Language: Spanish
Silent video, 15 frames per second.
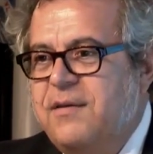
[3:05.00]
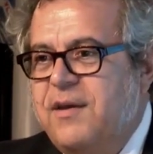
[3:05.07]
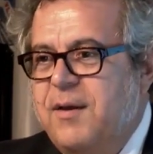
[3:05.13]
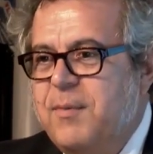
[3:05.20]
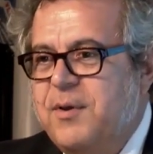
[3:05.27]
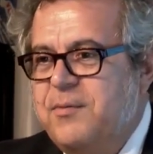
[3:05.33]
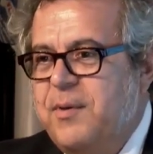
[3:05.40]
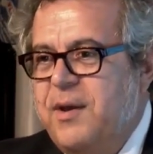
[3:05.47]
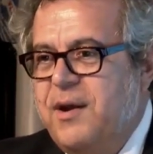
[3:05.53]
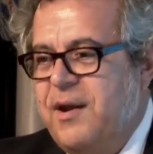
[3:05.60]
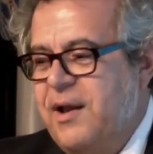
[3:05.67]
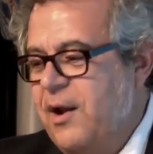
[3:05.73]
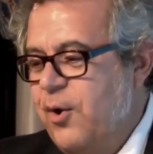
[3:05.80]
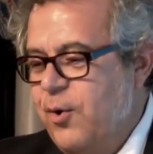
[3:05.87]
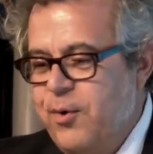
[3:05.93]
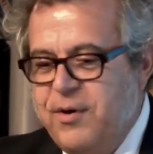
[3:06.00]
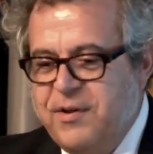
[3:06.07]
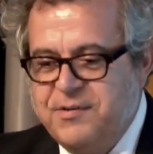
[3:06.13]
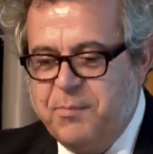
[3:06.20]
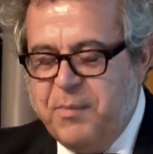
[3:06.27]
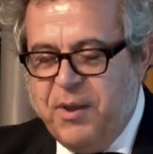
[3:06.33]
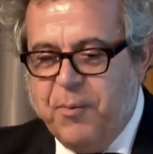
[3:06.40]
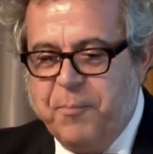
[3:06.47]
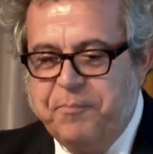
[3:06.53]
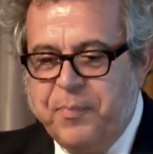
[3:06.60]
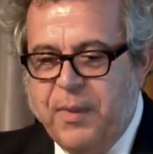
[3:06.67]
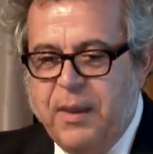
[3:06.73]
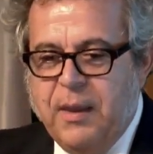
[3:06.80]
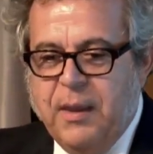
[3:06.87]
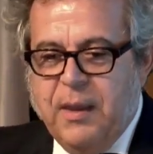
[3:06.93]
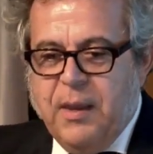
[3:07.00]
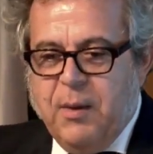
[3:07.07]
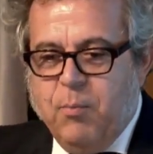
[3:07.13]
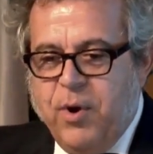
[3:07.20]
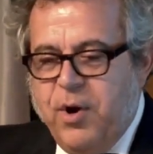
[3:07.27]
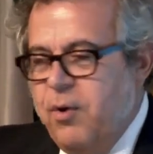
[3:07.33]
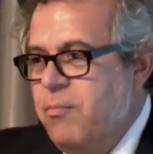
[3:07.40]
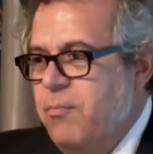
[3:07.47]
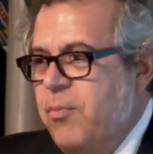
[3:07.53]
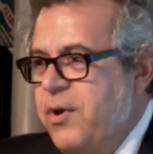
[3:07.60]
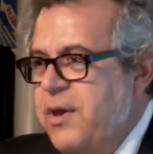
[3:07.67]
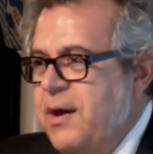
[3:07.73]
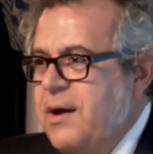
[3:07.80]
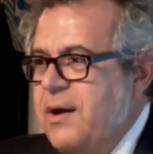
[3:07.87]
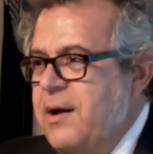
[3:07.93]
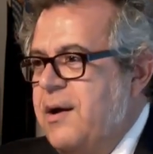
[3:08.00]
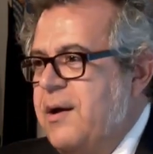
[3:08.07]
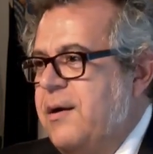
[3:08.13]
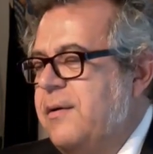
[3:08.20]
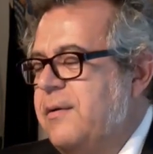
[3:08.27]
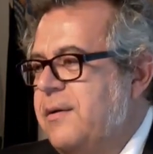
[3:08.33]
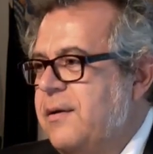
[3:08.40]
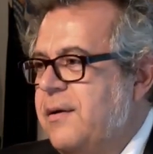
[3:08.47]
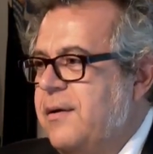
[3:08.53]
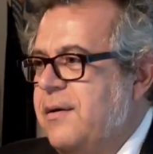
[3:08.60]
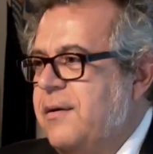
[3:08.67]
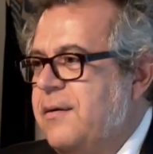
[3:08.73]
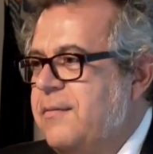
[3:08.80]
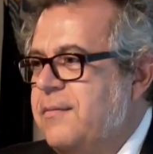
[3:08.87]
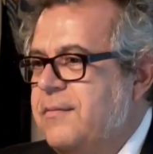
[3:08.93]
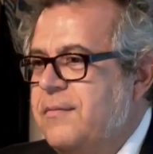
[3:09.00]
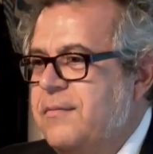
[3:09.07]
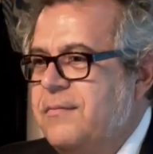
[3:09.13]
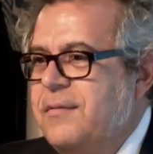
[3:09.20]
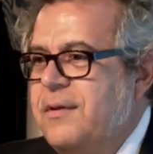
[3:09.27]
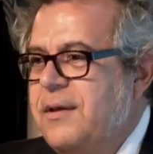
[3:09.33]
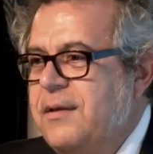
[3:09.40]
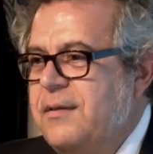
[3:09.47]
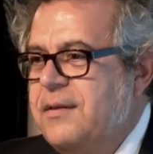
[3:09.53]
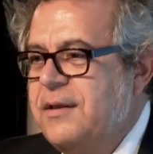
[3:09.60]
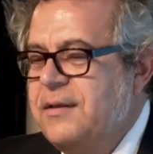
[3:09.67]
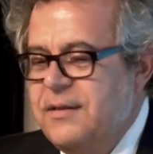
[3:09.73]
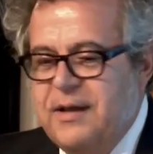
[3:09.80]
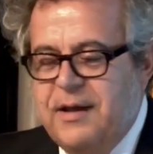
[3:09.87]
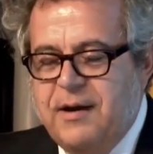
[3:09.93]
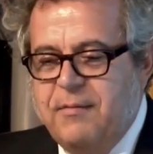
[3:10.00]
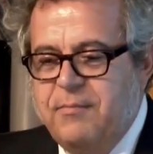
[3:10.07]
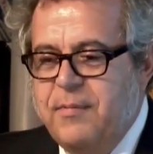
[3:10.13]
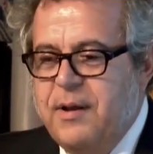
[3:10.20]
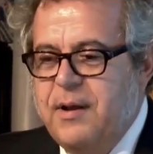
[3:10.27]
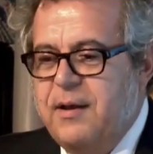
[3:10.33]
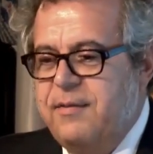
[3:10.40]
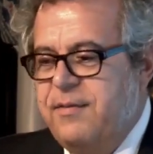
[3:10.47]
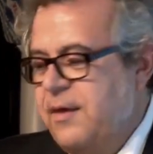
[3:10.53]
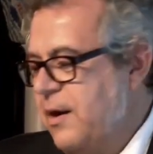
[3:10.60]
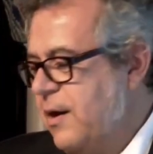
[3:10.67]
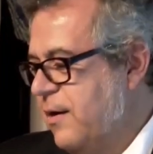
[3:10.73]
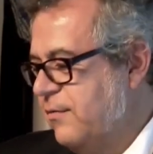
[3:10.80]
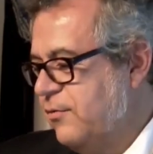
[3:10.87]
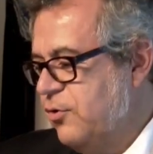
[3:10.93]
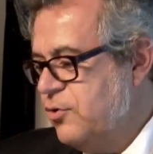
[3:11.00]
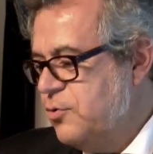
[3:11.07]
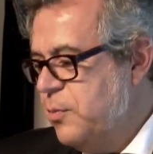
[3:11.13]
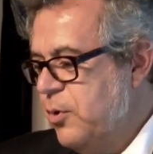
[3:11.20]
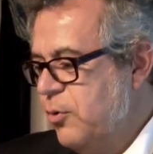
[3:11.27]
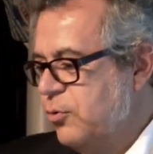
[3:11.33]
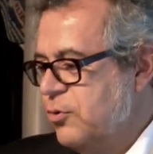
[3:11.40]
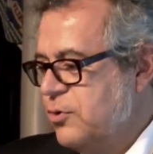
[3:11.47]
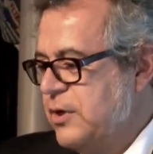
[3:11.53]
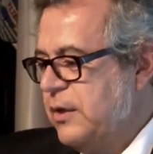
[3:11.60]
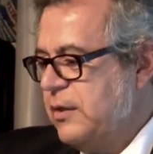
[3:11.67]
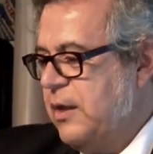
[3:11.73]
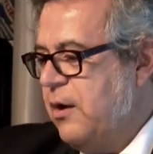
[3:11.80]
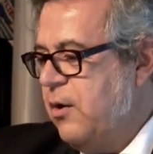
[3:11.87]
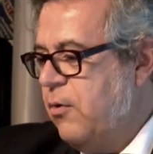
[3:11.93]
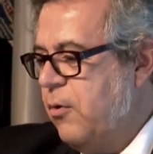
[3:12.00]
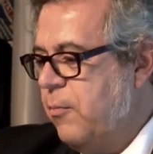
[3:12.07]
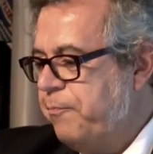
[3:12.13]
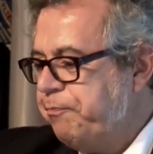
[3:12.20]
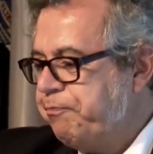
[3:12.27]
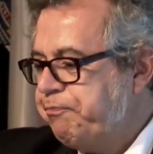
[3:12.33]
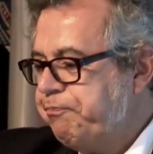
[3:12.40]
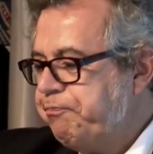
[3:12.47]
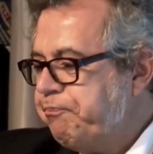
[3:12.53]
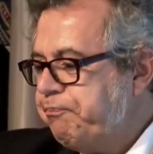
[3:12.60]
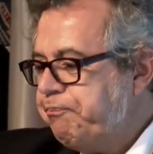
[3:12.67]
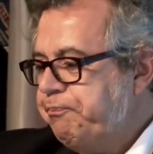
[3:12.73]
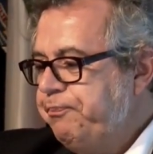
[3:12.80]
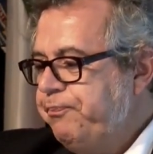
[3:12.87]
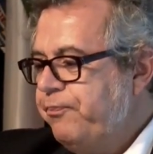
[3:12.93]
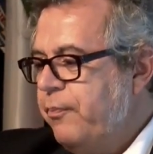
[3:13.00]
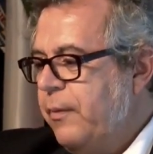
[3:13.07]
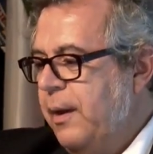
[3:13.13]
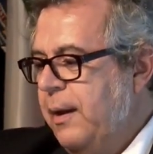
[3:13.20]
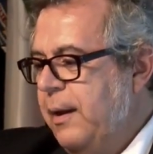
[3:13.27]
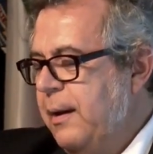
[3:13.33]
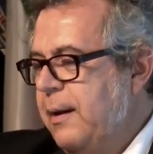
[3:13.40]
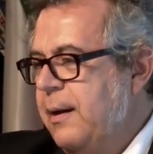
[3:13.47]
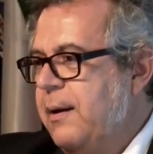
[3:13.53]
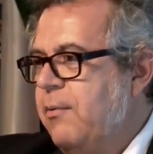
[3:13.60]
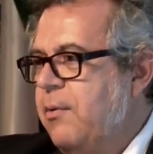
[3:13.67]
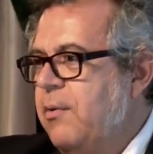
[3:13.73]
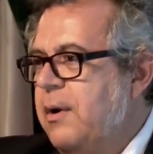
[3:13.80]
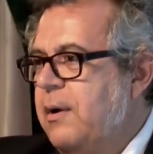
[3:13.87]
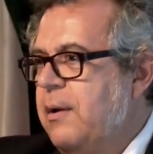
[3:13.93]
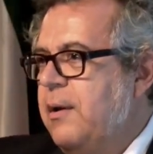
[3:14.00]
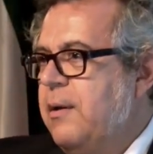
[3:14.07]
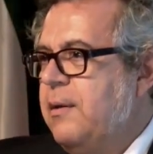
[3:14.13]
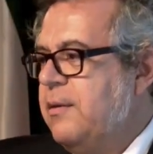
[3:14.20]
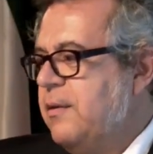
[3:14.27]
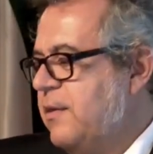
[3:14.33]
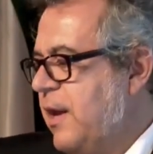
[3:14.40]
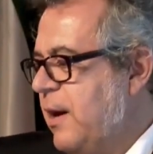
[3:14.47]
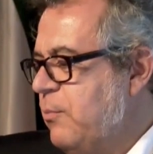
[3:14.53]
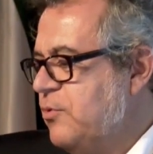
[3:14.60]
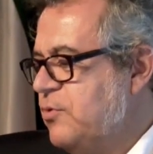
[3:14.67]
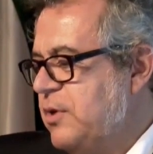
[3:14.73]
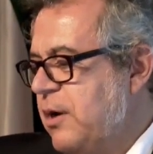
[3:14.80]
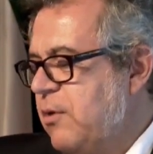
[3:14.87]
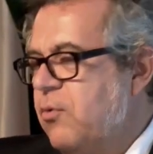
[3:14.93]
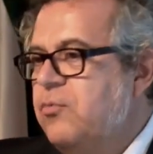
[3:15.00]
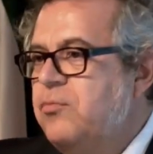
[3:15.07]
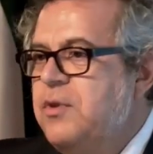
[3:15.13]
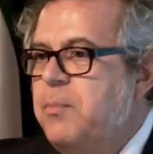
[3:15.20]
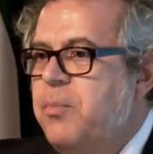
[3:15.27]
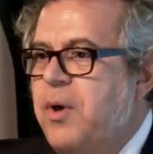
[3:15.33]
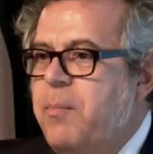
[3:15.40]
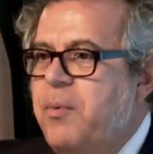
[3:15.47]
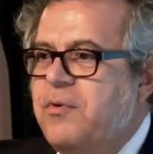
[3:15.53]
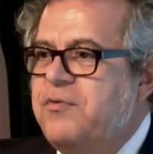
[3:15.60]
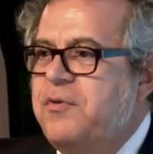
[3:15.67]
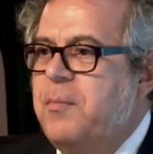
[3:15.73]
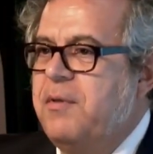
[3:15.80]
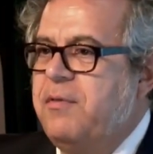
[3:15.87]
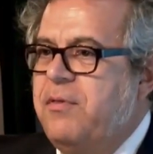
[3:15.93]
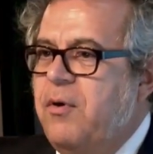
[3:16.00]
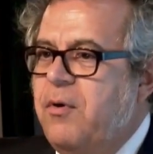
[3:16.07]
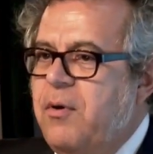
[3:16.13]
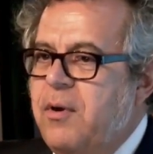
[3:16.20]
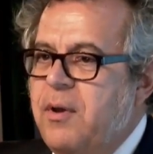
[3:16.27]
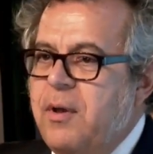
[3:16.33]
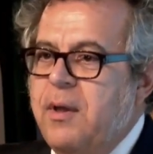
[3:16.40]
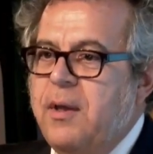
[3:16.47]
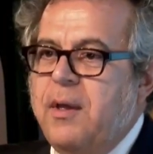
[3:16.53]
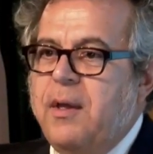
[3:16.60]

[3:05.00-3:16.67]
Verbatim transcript: así que más bien el honor es mío. Bueno, voy a eh, intentar hacer en estos minutos que tengo... Eh, ...intentar mostrar un tipo de aproximación